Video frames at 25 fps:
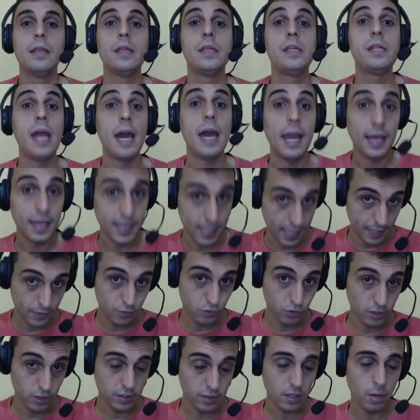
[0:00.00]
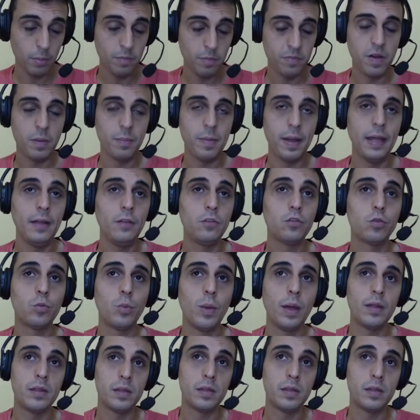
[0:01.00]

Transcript: Se ela acredita, obviamente, né?